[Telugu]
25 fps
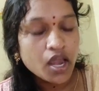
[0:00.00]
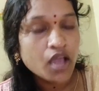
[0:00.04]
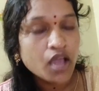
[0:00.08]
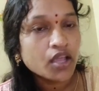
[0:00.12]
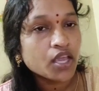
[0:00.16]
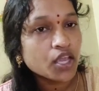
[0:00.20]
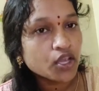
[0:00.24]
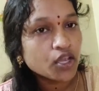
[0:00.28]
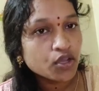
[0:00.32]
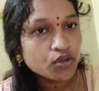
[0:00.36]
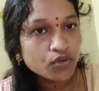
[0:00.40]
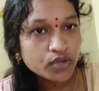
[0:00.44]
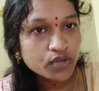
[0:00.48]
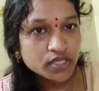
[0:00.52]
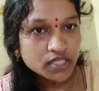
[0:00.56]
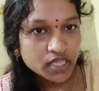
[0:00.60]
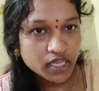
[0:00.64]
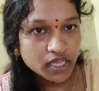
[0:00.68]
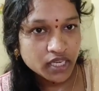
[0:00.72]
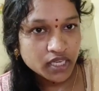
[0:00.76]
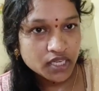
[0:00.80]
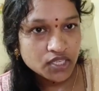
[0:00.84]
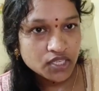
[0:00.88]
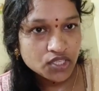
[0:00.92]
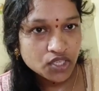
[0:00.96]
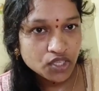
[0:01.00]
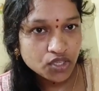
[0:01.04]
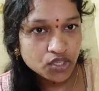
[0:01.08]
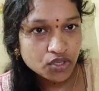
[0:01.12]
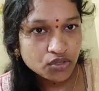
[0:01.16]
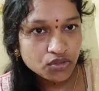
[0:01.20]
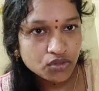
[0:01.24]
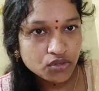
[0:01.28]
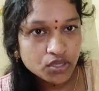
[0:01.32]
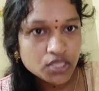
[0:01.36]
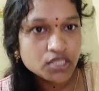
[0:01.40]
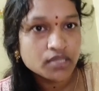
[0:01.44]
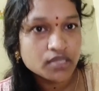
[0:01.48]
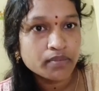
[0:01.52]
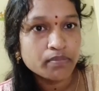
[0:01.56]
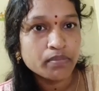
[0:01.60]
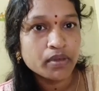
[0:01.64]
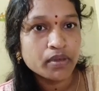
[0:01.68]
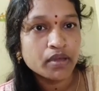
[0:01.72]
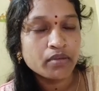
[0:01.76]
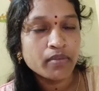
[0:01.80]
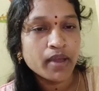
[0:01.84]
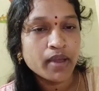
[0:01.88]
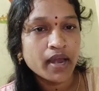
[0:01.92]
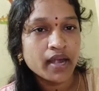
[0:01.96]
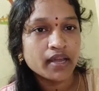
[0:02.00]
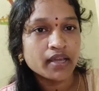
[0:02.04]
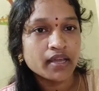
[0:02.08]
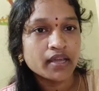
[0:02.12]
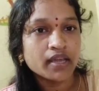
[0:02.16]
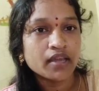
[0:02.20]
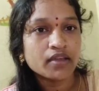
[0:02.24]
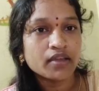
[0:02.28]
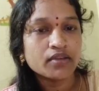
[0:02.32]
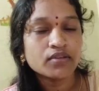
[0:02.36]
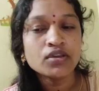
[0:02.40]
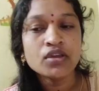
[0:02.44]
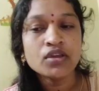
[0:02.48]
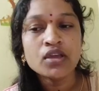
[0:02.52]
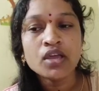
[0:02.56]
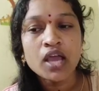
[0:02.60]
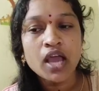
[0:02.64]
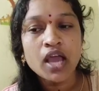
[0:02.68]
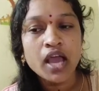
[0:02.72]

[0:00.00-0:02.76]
నాకు ఎక్కువ జర్నీ చేయొద్దు అని చెప్పారు మేడం గారు